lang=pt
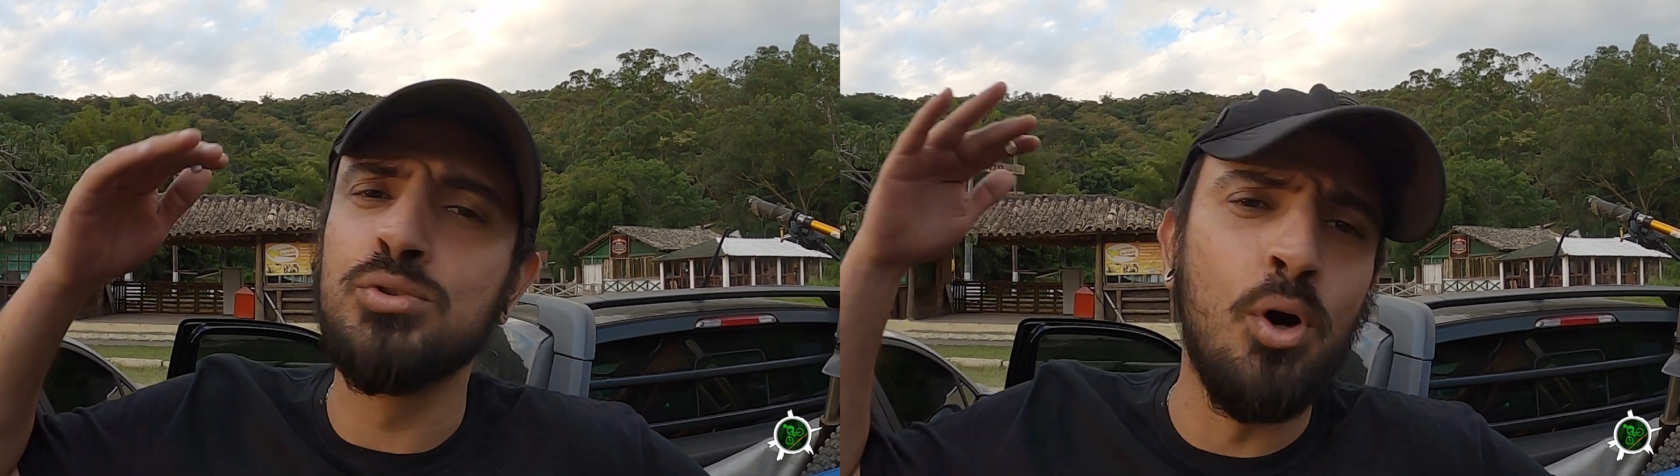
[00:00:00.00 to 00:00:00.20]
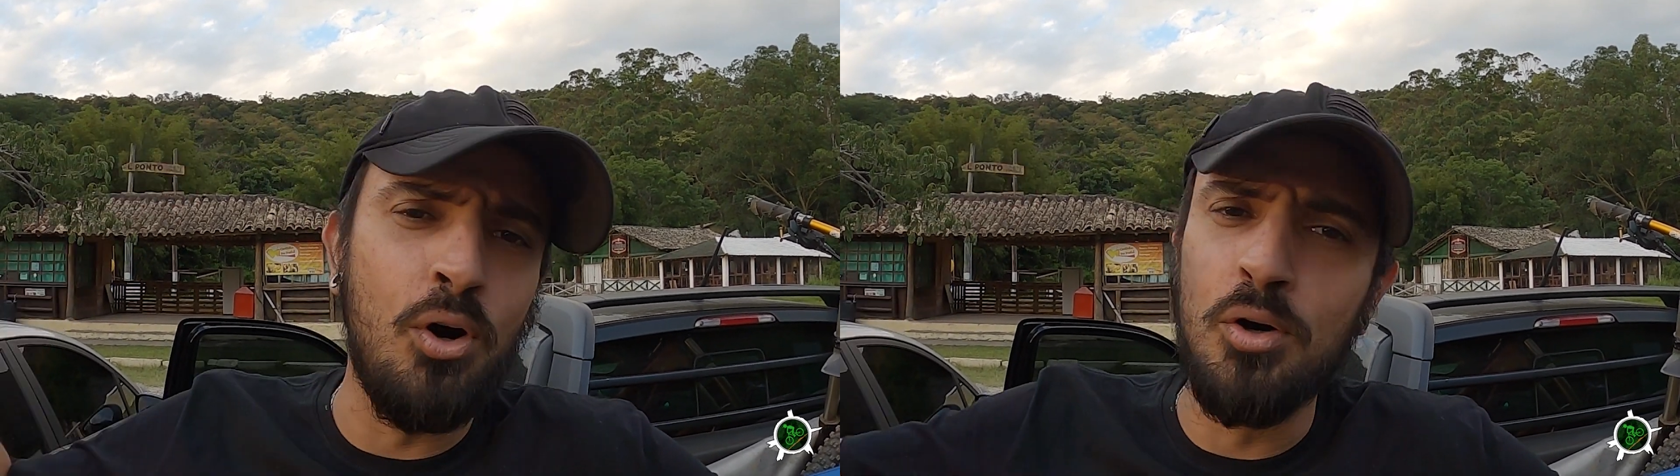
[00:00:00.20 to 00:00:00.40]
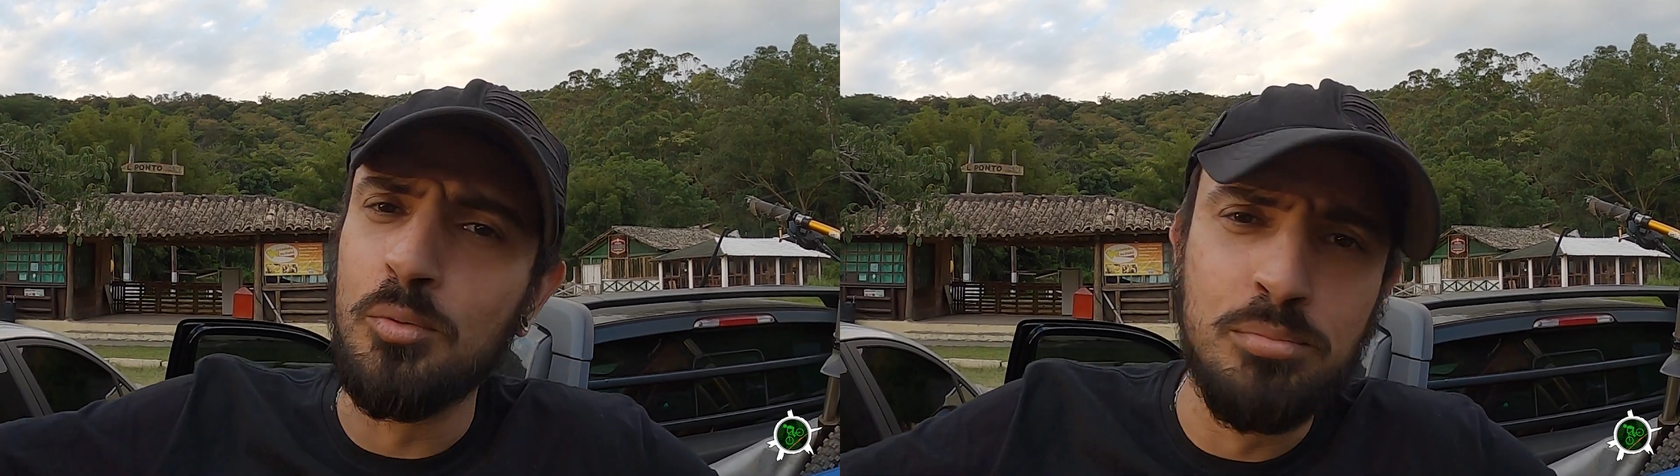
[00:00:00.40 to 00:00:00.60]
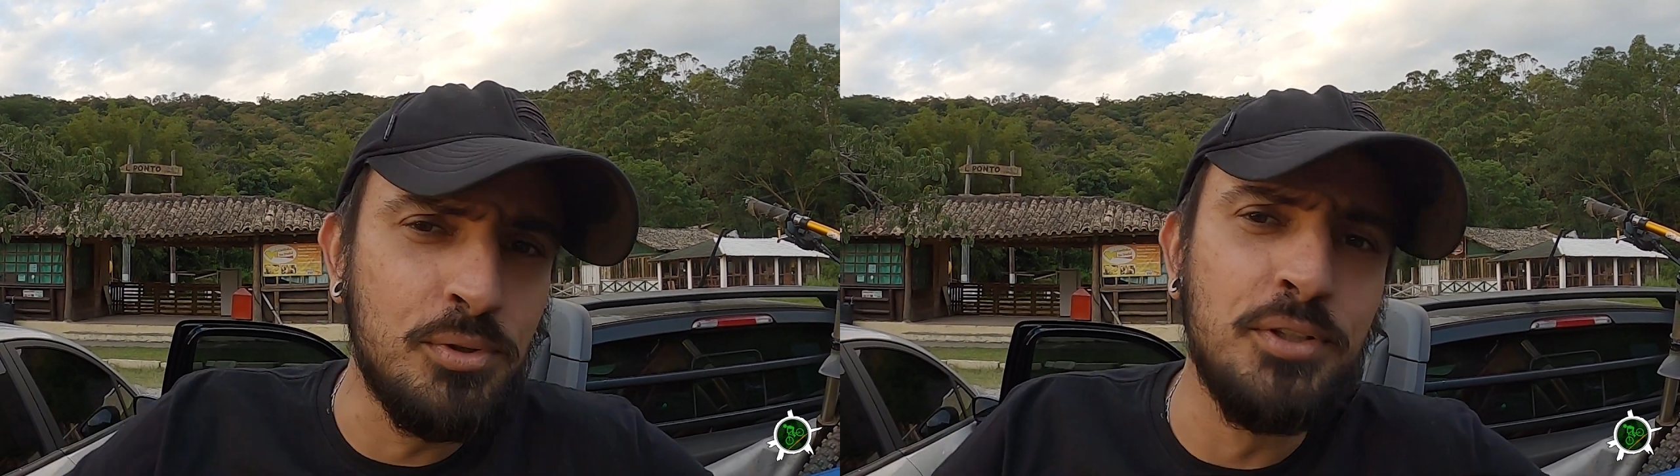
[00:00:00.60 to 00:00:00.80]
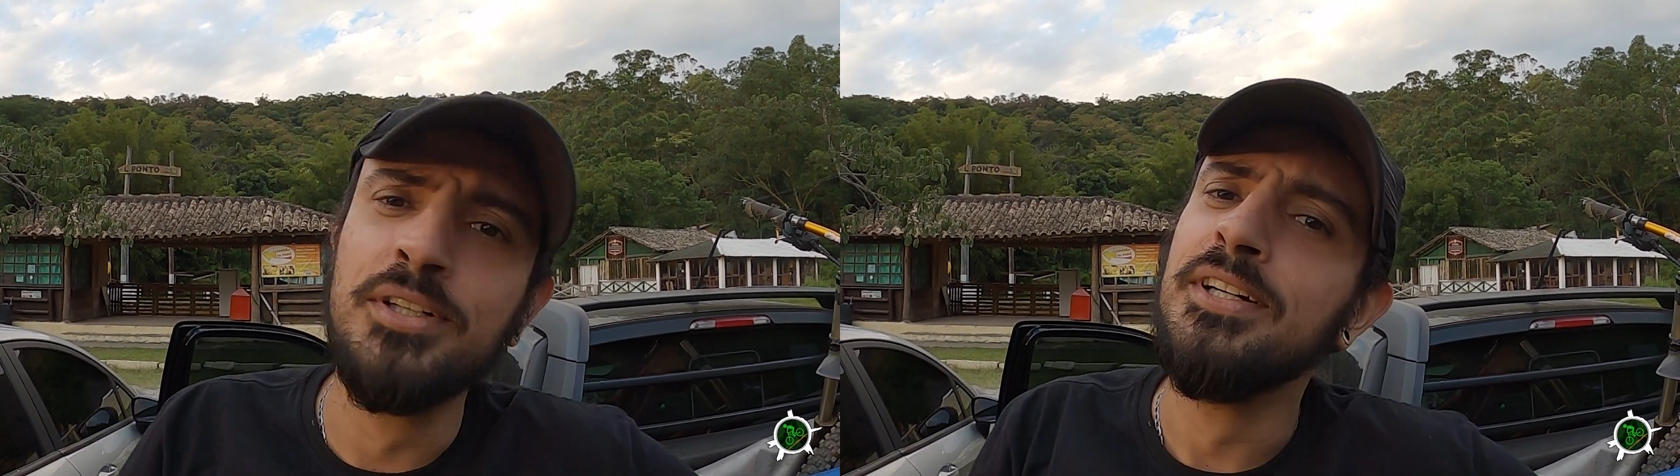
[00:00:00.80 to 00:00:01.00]

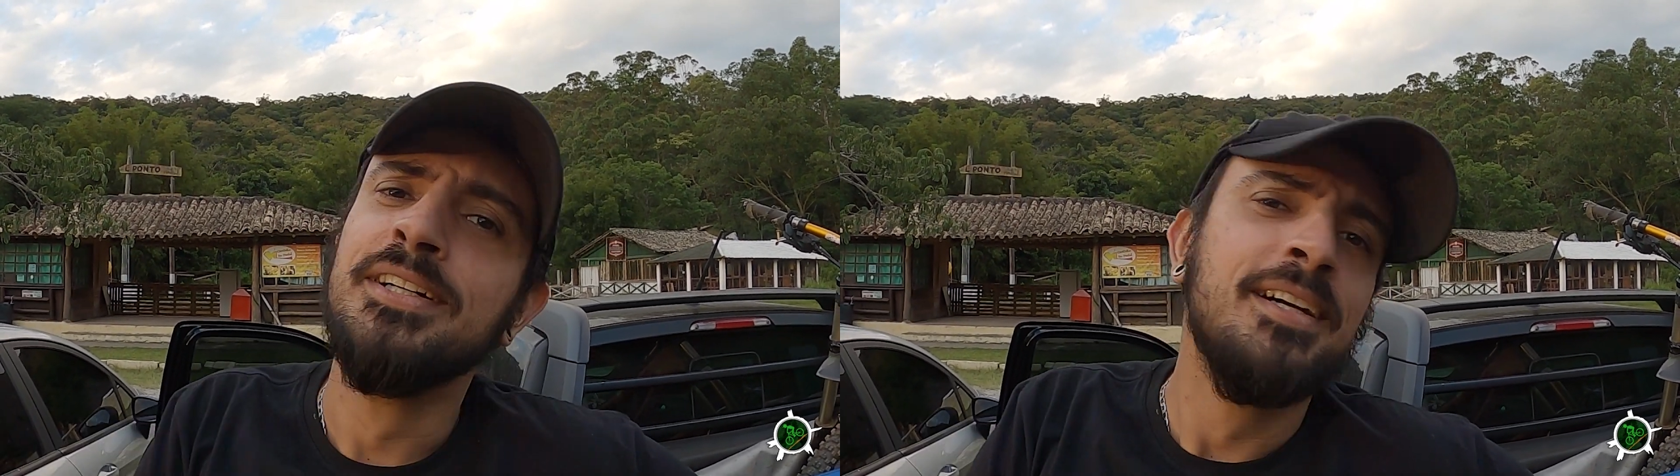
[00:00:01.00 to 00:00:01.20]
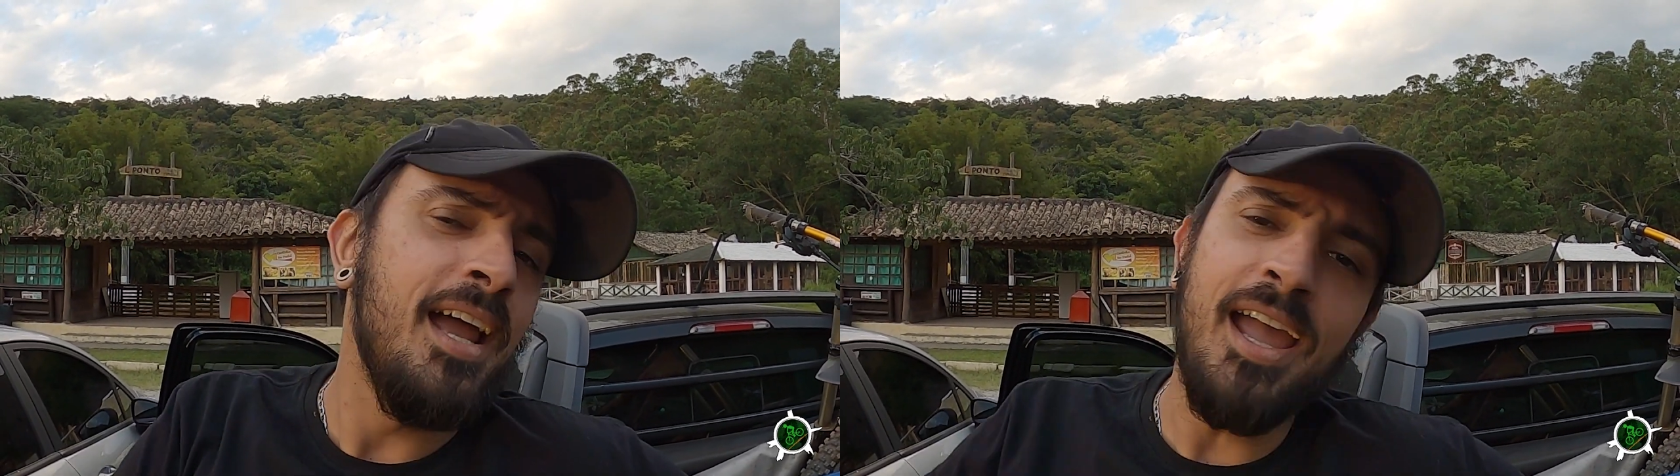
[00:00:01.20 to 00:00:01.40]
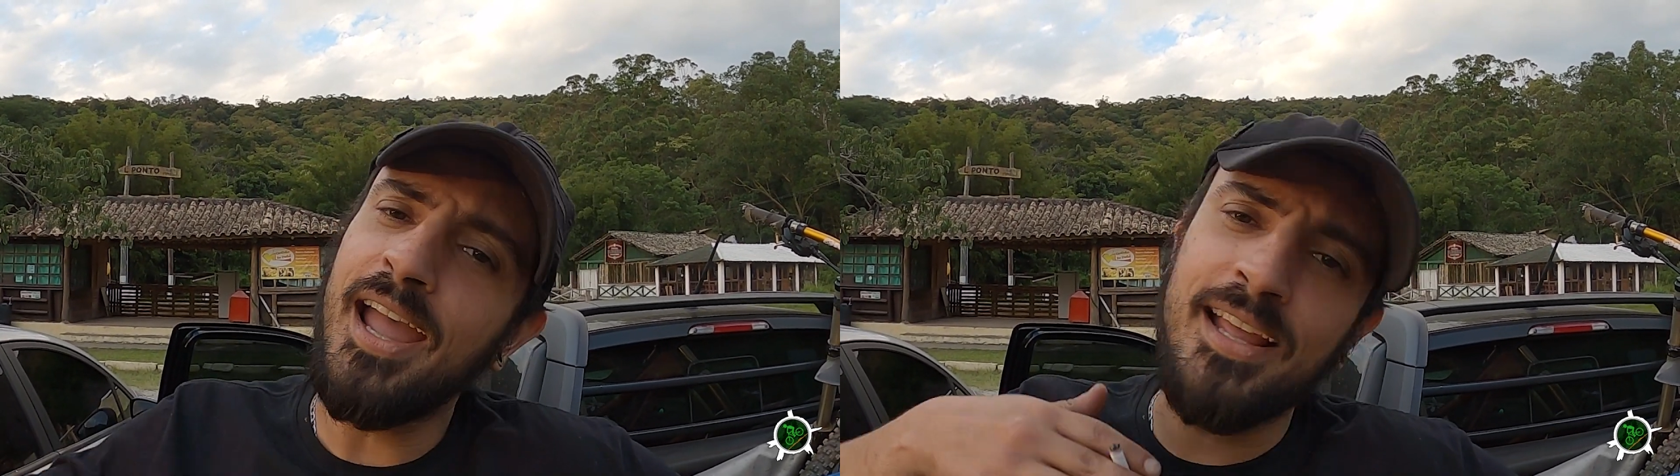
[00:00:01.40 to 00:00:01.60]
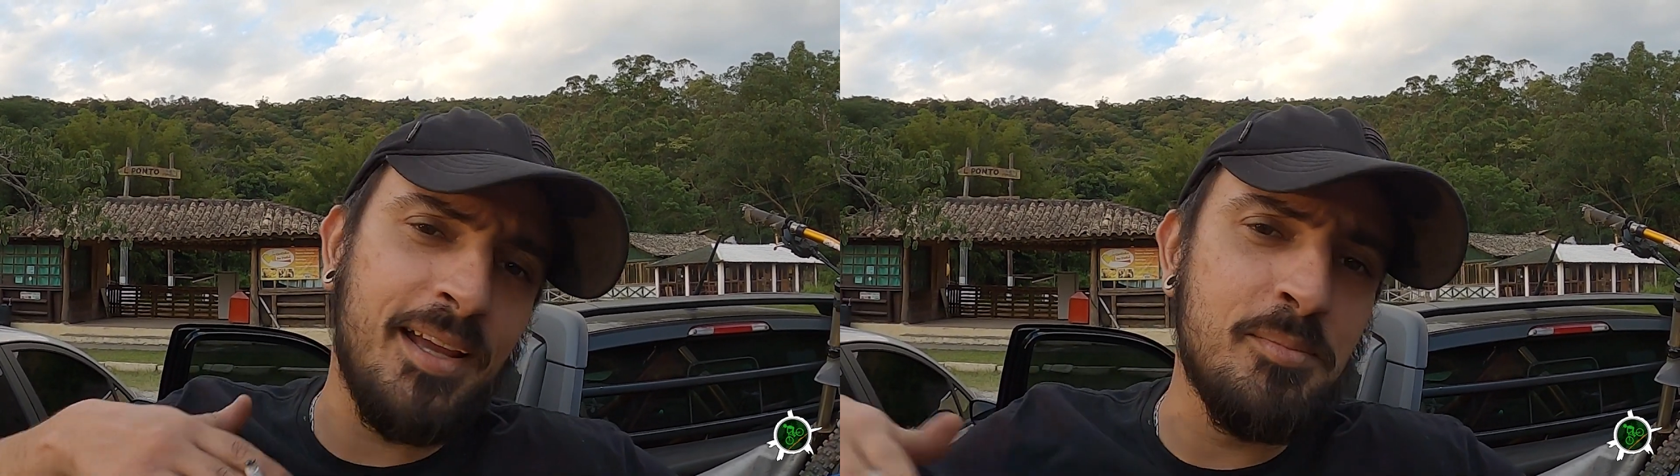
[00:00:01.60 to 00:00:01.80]
tombo. É,